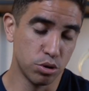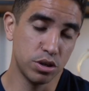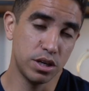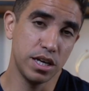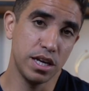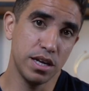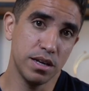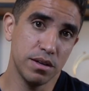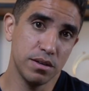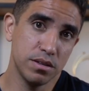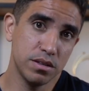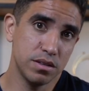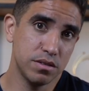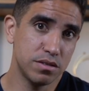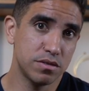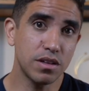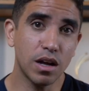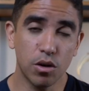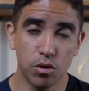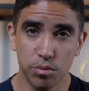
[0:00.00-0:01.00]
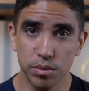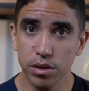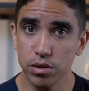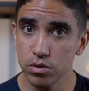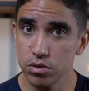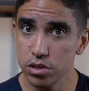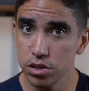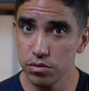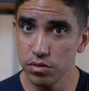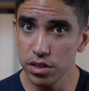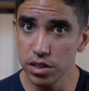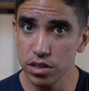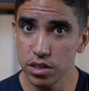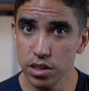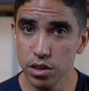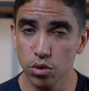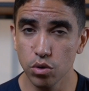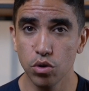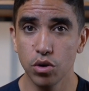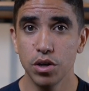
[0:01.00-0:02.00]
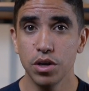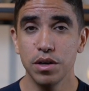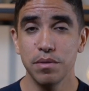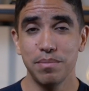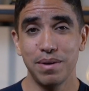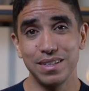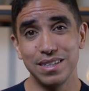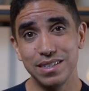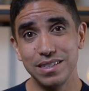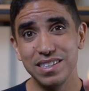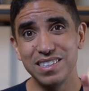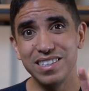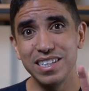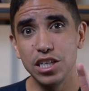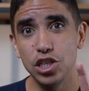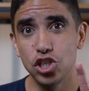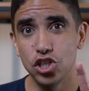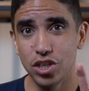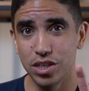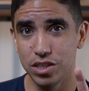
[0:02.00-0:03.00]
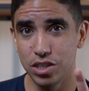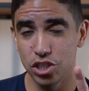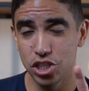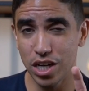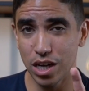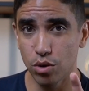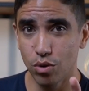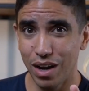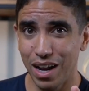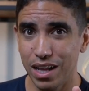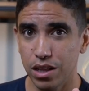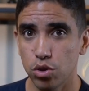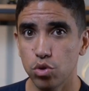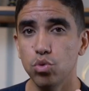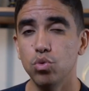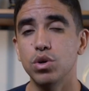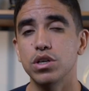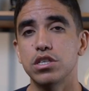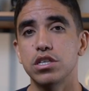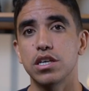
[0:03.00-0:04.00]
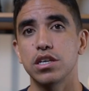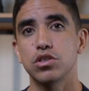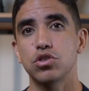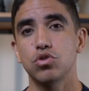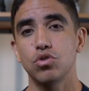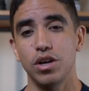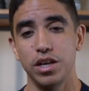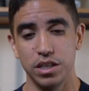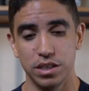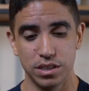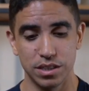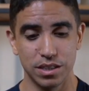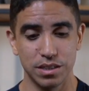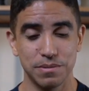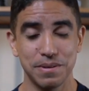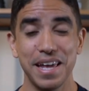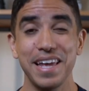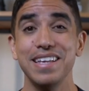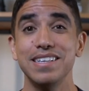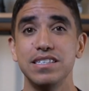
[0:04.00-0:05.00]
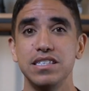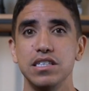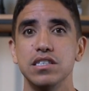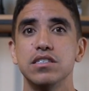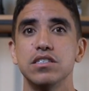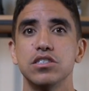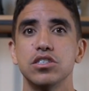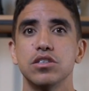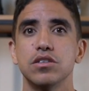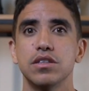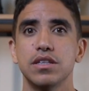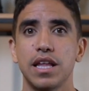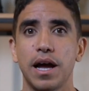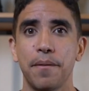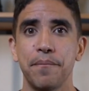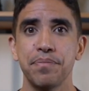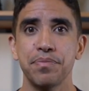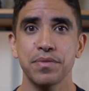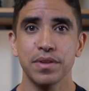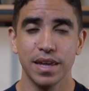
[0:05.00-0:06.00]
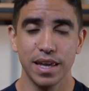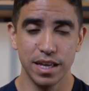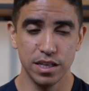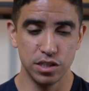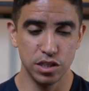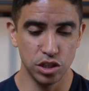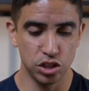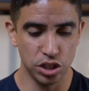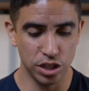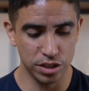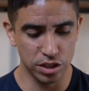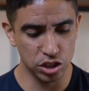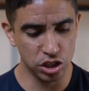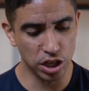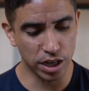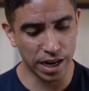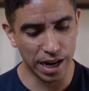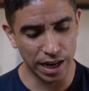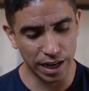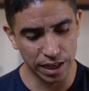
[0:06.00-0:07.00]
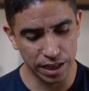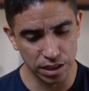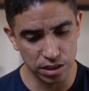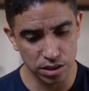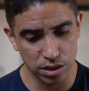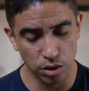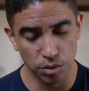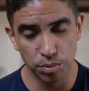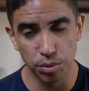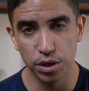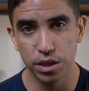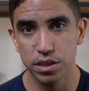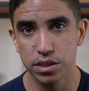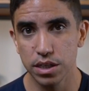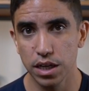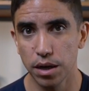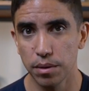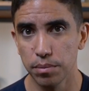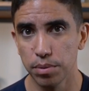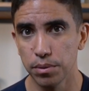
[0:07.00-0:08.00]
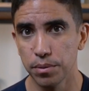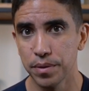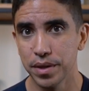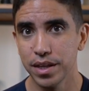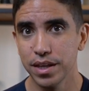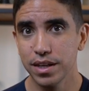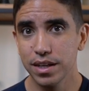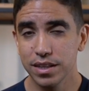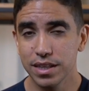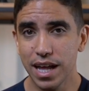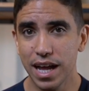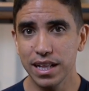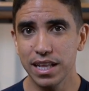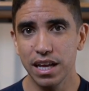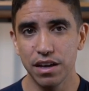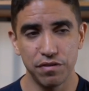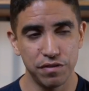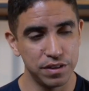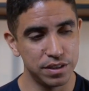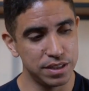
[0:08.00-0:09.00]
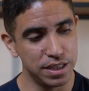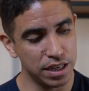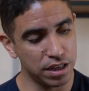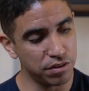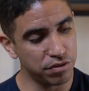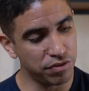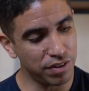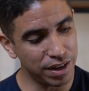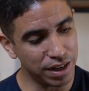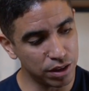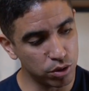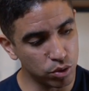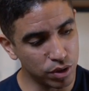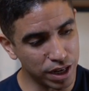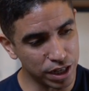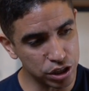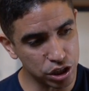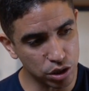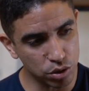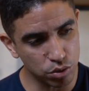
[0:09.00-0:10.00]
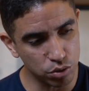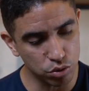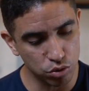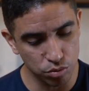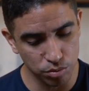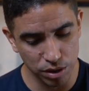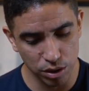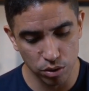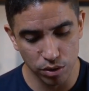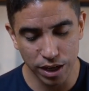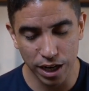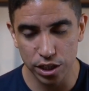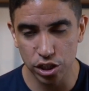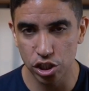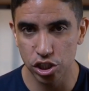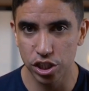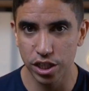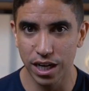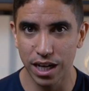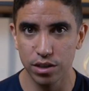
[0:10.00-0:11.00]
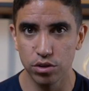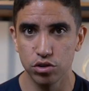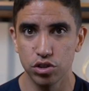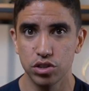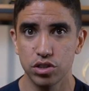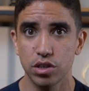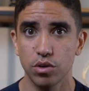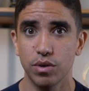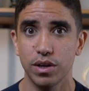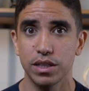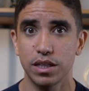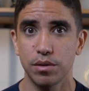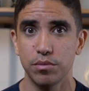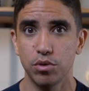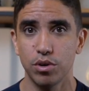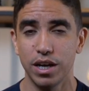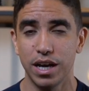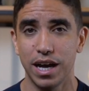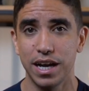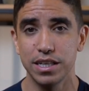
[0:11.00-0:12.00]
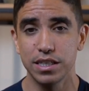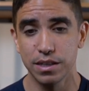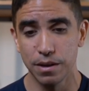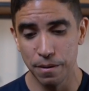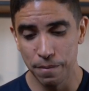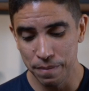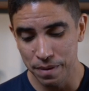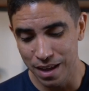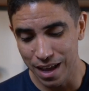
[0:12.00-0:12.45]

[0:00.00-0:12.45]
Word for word: Porque está com menos de 25. Mas existem chance de anular duas questões? Existe Tá? Existe. Existe aquela questão, por exemplo, da DFC que fala do caixa consumido, caixa gerado de 50 mil reais.